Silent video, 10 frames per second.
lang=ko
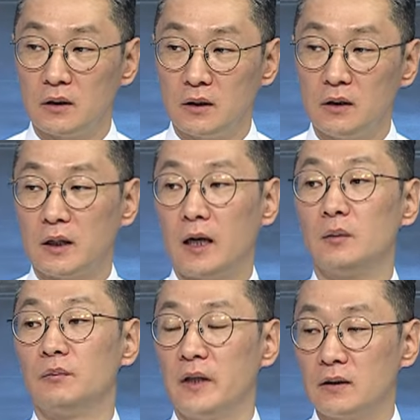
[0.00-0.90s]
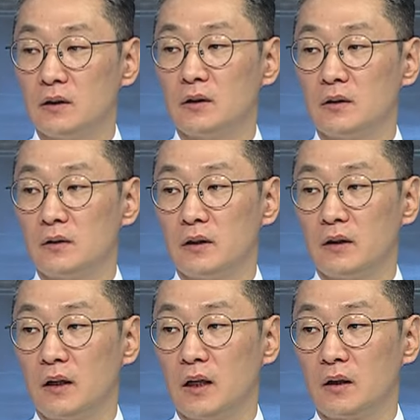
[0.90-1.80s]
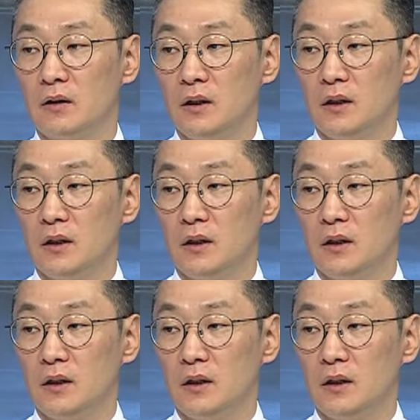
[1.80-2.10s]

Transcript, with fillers: 이 다음 넥스트에 대한